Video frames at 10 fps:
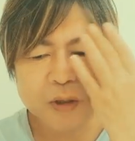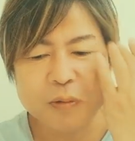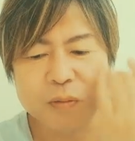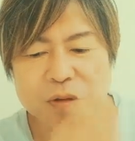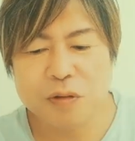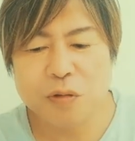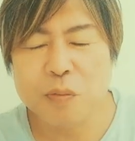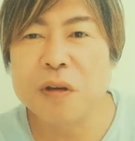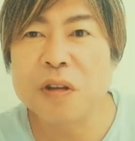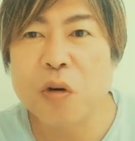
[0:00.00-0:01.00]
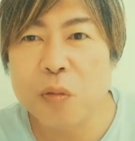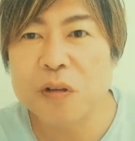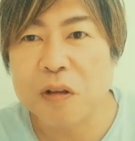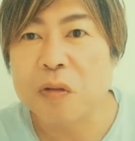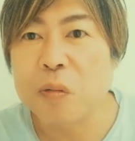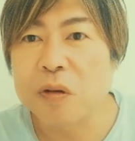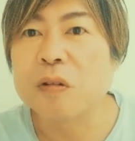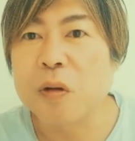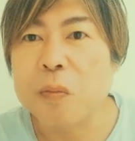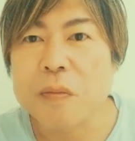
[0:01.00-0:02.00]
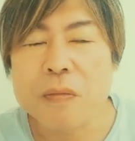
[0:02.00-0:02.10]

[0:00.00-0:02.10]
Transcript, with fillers: 多分ずっとみんな思ってたと思うんですよ。